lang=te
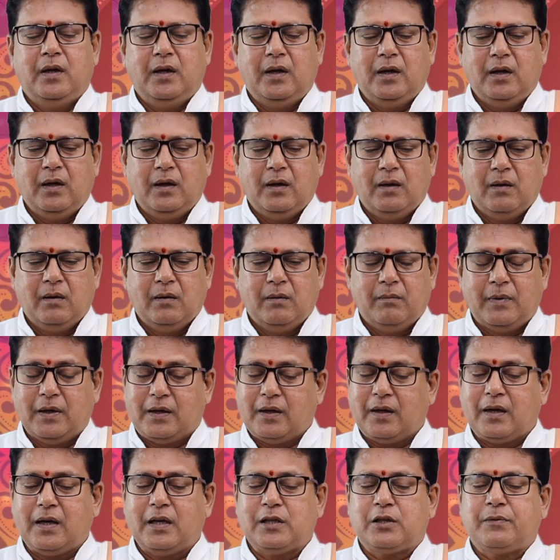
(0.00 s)
ఈ
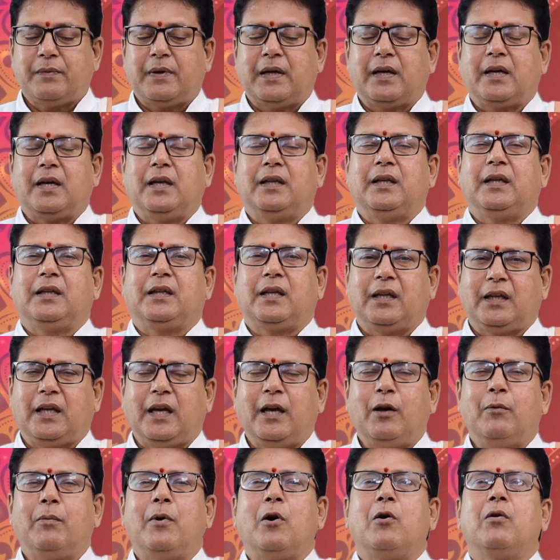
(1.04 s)
మకర రాశి వారికి అది
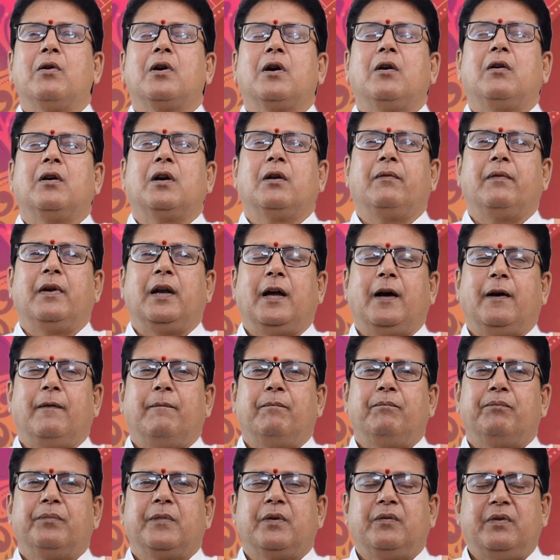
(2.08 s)
తృతీయ భావం కావడం వల్ల
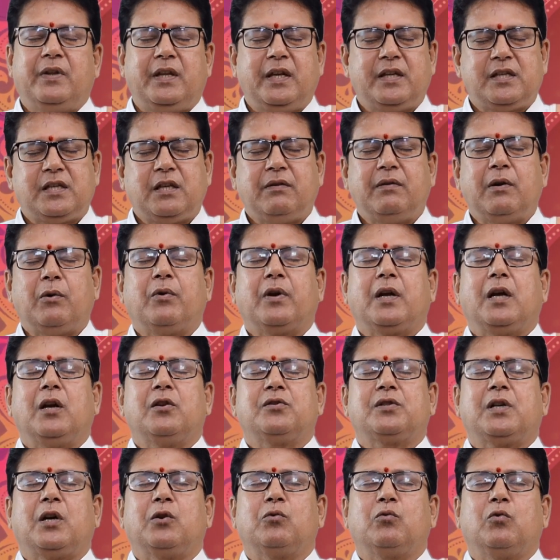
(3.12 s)
విదేశీ
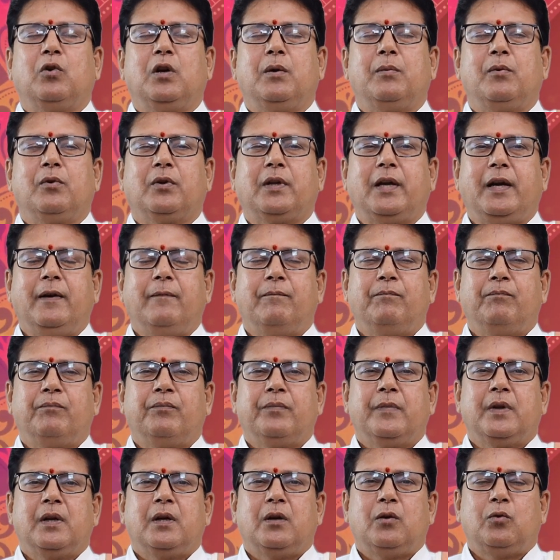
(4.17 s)
వ్యవహారాలు సానుకూలమవుతాయి
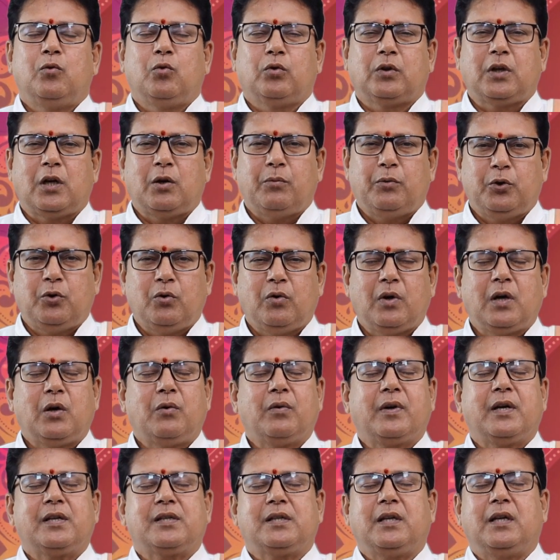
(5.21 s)
నూతన ఉద్యోగ
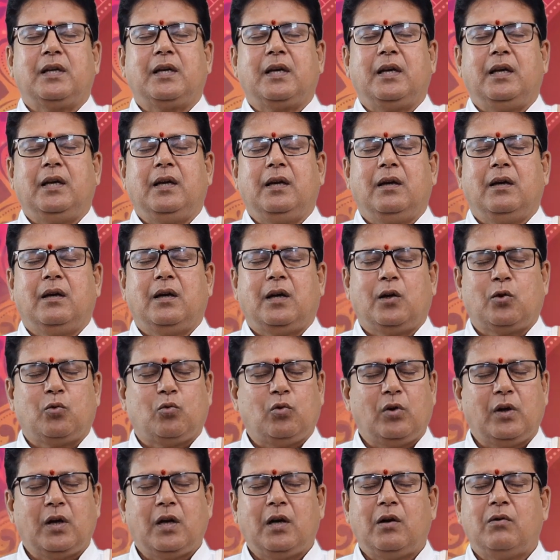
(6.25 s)
అవకాశాలకి
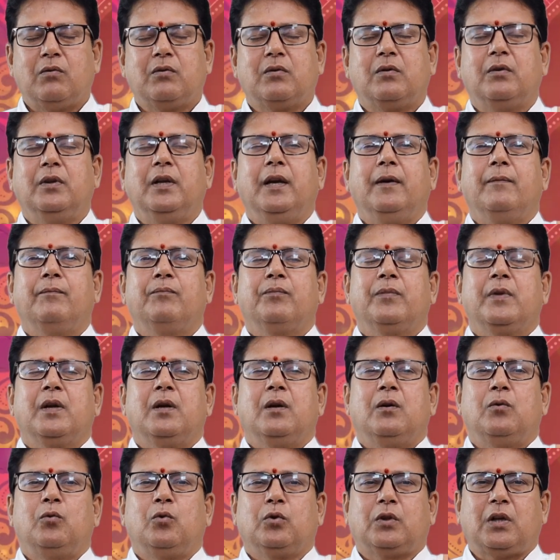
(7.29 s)
అనుకూలంగా ఉంటుంది
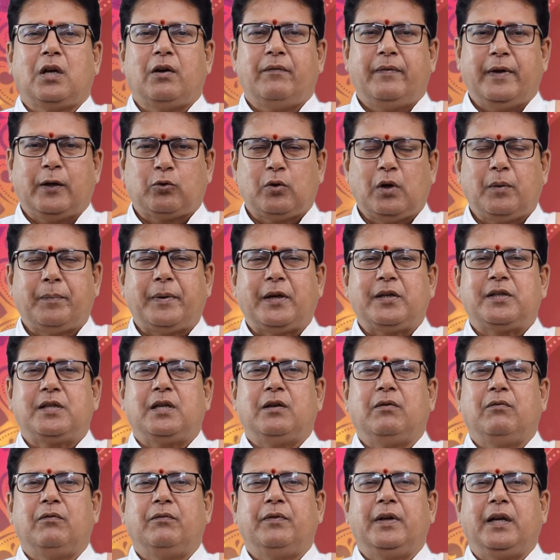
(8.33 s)
నూతన వ్యక్తుల
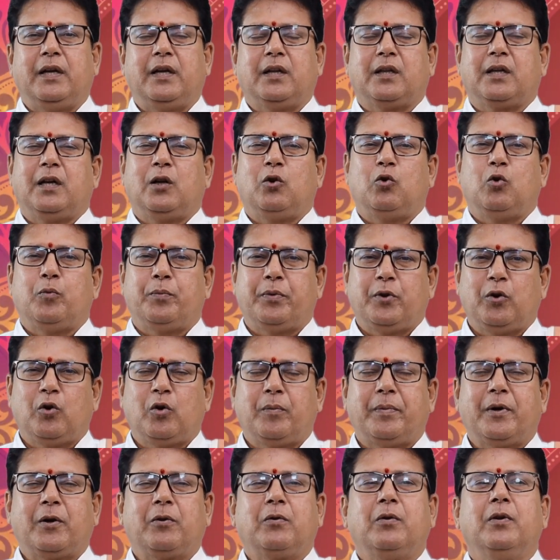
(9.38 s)
పరిచయం వీరికి ఎంతగానో
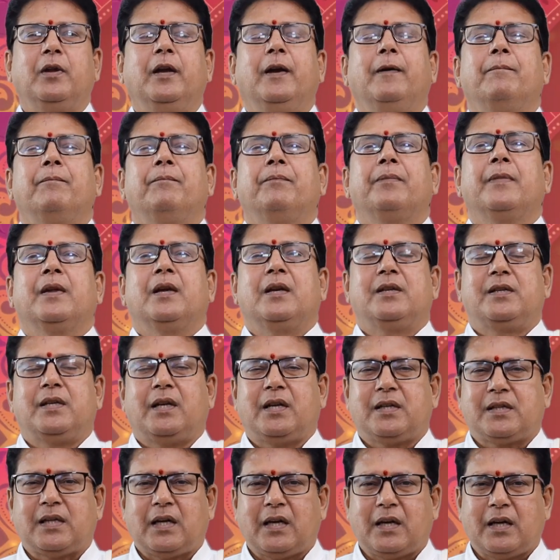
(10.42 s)
ఉపయోగపడుతుంది
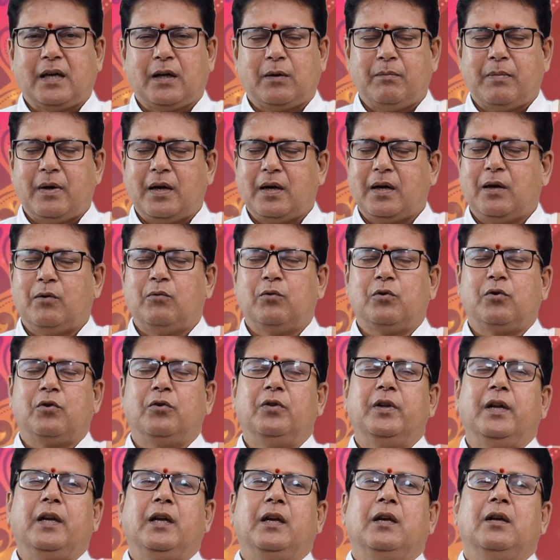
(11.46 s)
జనసాకారం బాగా
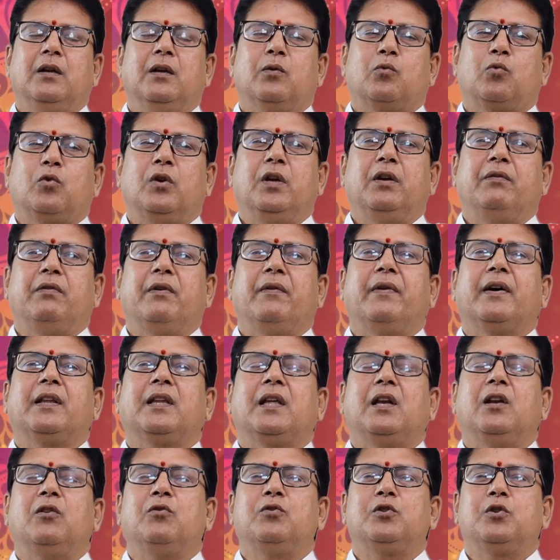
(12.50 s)
ఉంటుంది కొన్ని
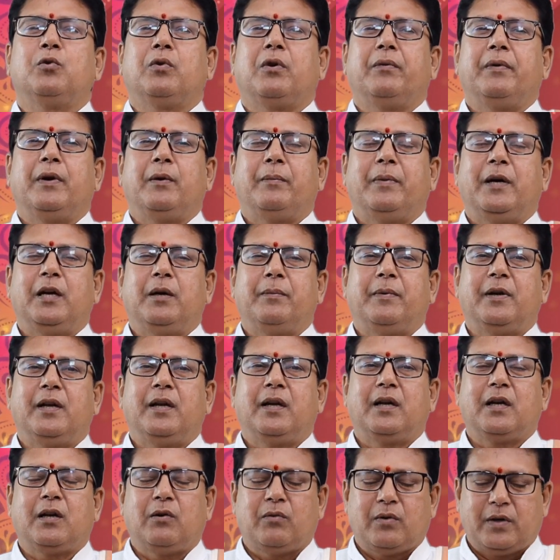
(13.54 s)
వివాదాల నుంచి కూడా వీరు
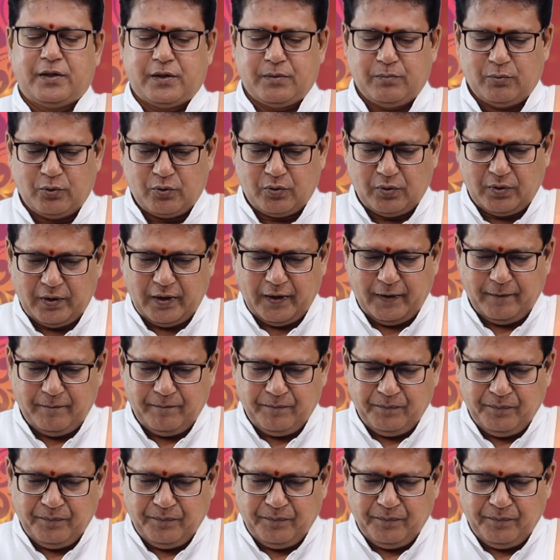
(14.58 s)
బయటపడడానికి అవకాశం ఉంటుంది